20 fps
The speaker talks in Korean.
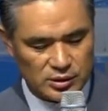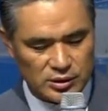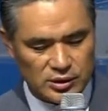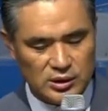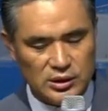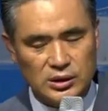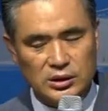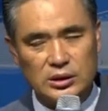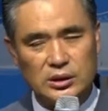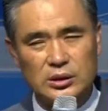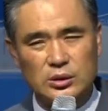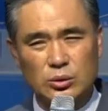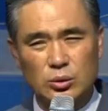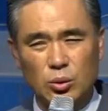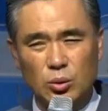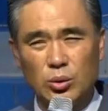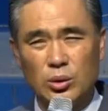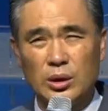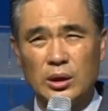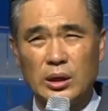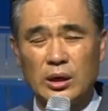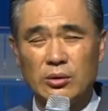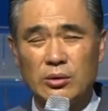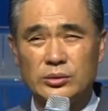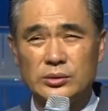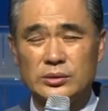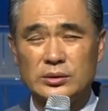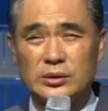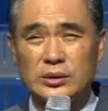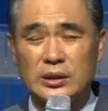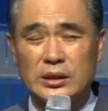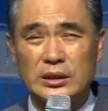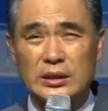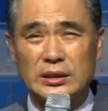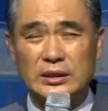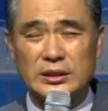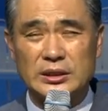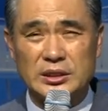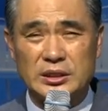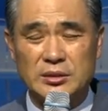이 놀라운
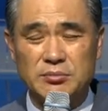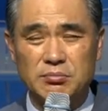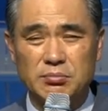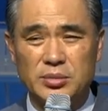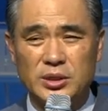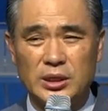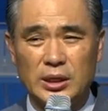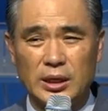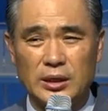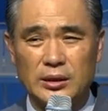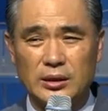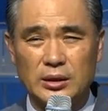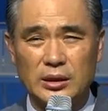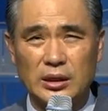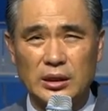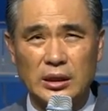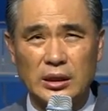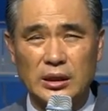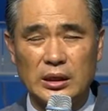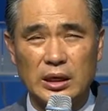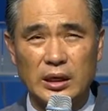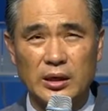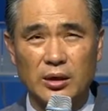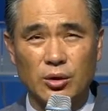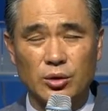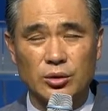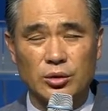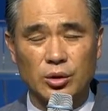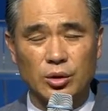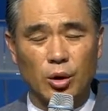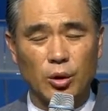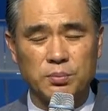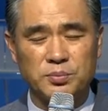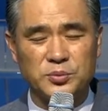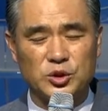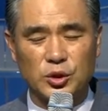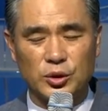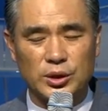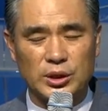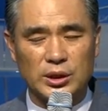신비한 인간의 어떤
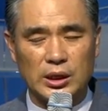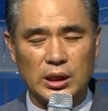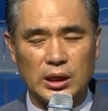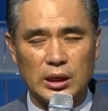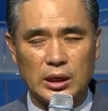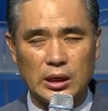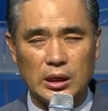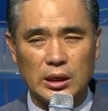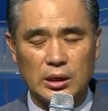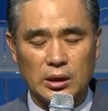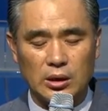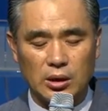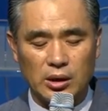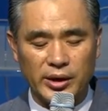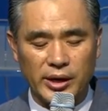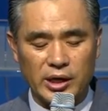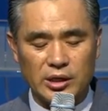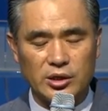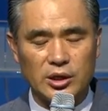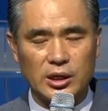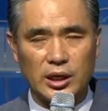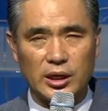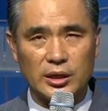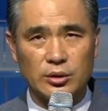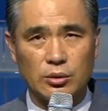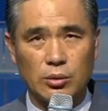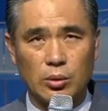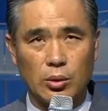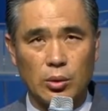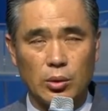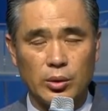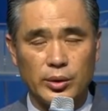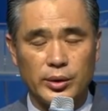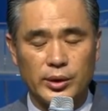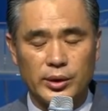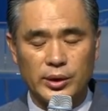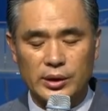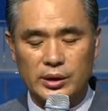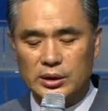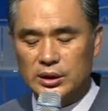업적이나 행위가 아니고
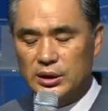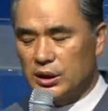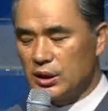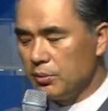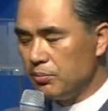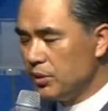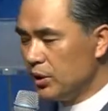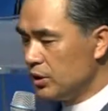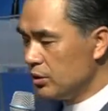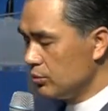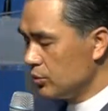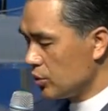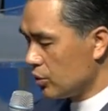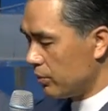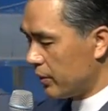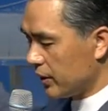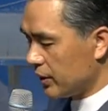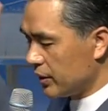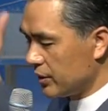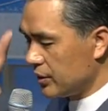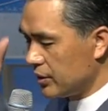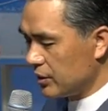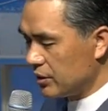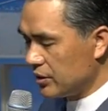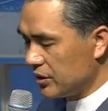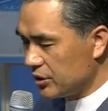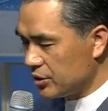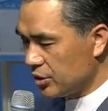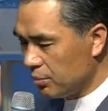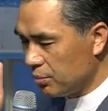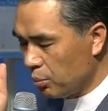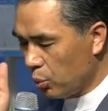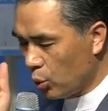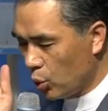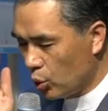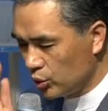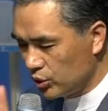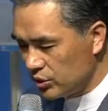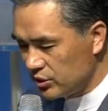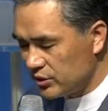그냥 이 믿음으로 받아들이는 그래서
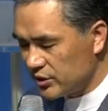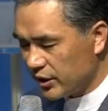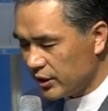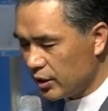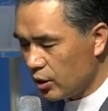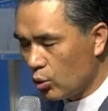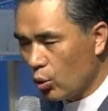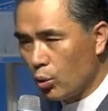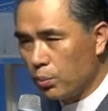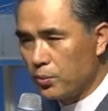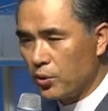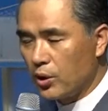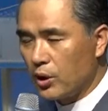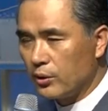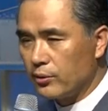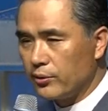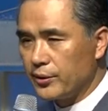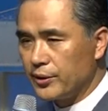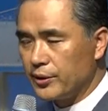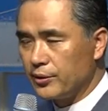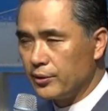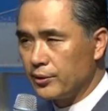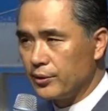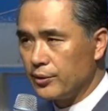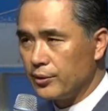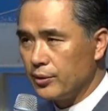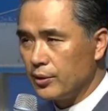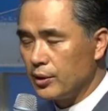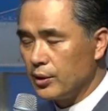모든 자에게 공평한 거예요 이거는